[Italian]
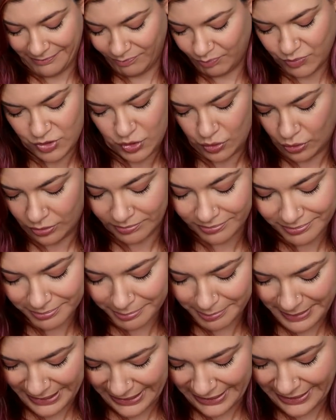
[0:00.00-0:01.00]
eh sono
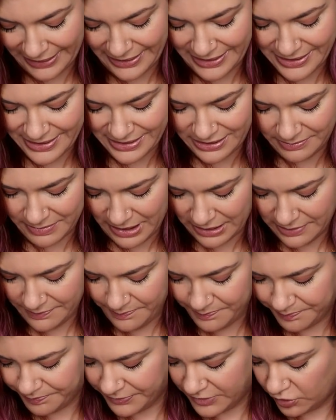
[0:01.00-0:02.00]
bellissime
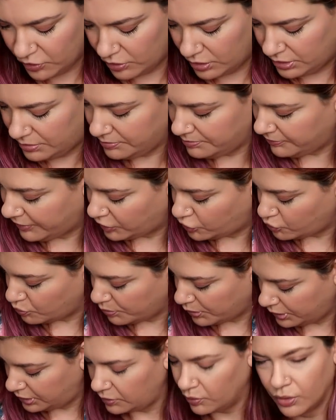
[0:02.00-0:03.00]
Scusa, faccio
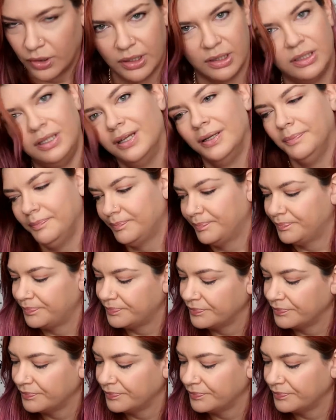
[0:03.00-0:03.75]
un po' di ordine